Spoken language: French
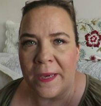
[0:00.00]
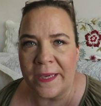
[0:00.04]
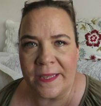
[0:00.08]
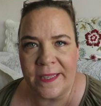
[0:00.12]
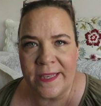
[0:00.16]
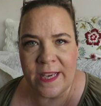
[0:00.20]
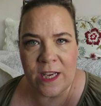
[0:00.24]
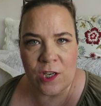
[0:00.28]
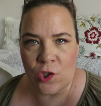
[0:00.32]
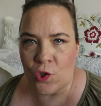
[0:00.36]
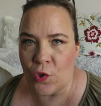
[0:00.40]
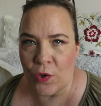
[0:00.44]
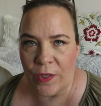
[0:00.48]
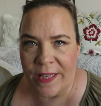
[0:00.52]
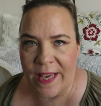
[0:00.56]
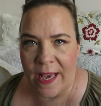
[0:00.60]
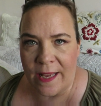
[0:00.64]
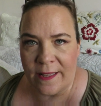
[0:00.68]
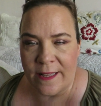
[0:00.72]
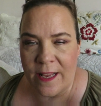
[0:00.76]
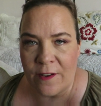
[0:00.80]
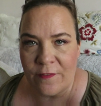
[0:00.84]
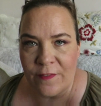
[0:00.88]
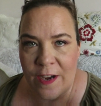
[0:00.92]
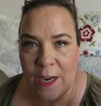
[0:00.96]
maquillage de
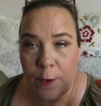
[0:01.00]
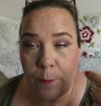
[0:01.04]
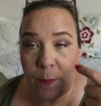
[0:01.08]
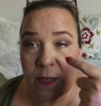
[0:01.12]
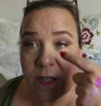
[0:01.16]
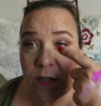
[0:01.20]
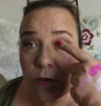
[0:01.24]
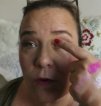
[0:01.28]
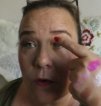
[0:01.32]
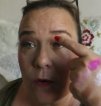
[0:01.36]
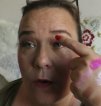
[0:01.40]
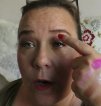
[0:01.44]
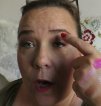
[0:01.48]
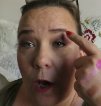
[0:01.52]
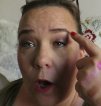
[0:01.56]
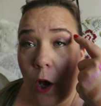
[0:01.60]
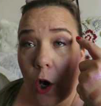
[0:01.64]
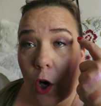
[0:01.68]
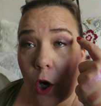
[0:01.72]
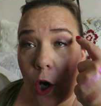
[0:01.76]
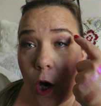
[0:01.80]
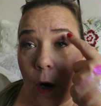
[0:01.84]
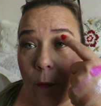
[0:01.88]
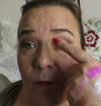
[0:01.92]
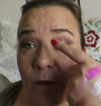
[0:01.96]
carnaval parce que
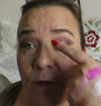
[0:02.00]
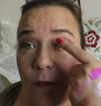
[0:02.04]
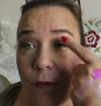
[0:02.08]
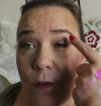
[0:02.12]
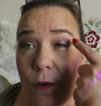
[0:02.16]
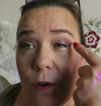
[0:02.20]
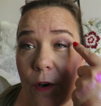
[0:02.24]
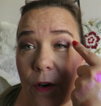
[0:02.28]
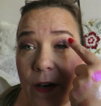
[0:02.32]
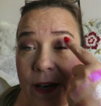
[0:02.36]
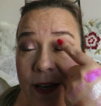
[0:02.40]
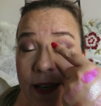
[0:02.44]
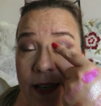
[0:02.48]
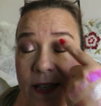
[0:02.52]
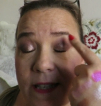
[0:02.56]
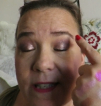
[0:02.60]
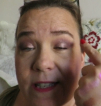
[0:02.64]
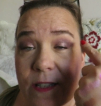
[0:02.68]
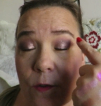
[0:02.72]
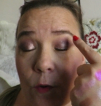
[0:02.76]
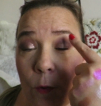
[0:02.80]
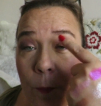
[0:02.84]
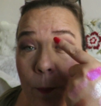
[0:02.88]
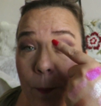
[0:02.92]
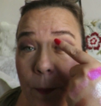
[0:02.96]
comme vous l'aurez
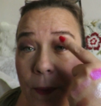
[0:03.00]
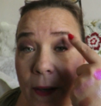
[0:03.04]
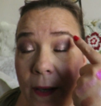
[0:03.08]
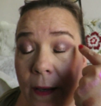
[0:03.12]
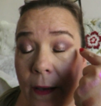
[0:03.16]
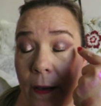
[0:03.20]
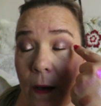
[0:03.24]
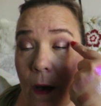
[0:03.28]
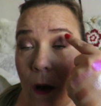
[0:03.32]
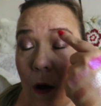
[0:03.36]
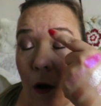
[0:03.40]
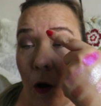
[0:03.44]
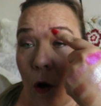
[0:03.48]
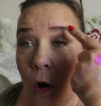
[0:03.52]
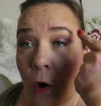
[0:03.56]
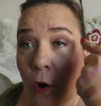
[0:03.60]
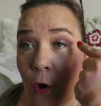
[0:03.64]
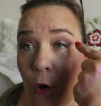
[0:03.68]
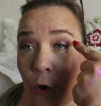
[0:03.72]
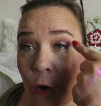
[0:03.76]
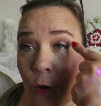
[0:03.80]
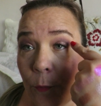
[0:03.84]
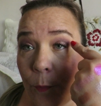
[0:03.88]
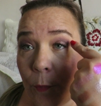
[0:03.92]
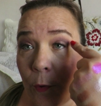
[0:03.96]
estompé en
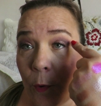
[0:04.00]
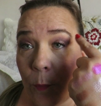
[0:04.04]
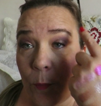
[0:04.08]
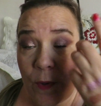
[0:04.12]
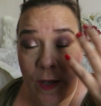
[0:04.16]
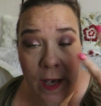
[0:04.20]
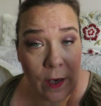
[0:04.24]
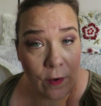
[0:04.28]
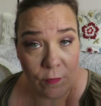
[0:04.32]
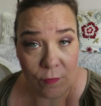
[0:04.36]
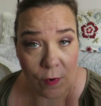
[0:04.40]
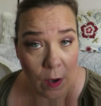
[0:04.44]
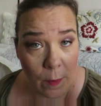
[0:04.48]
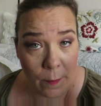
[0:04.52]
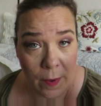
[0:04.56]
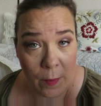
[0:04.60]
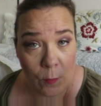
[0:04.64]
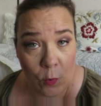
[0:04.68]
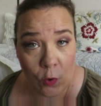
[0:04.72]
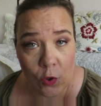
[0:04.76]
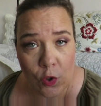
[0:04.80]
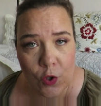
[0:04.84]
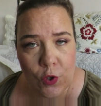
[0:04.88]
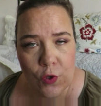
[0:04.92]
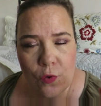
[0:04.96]
creux de paupière voire
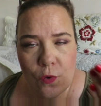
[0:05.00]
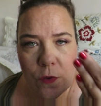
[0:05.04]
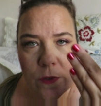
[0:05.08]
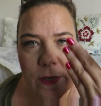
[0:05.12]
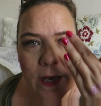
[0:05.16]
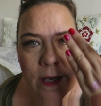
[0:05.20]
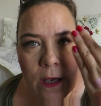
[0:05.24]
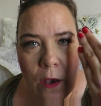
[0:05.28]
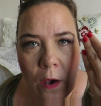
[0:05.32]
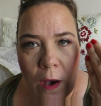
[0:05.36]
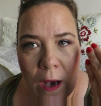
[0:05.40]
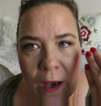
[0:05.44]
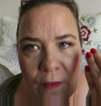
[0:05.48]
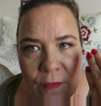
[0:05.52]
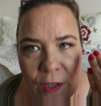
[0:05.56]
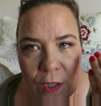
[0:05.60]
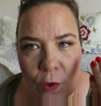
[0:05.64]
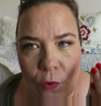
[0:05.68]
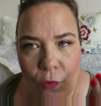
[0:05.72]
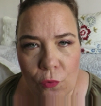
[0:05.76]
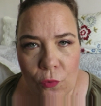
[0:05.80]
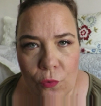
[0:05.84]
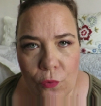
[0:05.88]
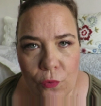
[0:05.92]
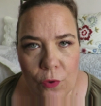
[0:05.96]
même au dessus d'ailleurs
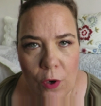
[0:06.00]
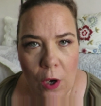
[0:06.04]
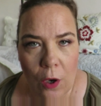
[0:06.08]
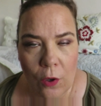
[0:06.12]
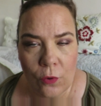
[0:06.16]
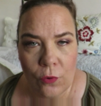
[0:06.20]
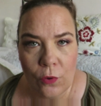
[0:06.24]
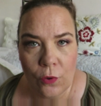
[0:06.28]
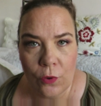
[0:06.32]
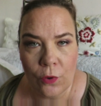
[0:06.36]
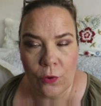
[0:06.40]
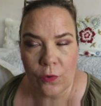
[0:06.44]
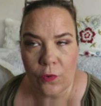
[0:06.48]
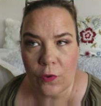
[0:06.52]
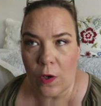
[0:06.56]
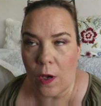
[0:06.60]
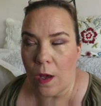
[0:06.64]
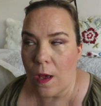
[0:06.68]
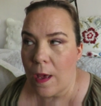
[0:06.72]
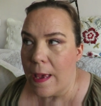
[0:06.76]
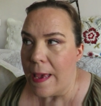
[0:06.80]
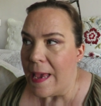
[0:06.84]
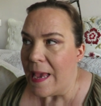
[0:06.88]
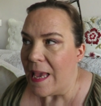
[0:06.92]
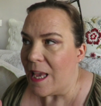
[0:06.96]
avec une couleur neutre
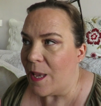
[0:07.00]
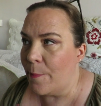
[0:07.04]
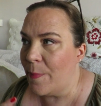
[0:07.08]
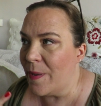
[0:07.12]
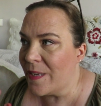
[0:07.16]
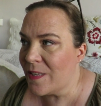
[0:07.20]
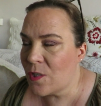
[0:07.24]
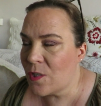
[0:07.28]
et eh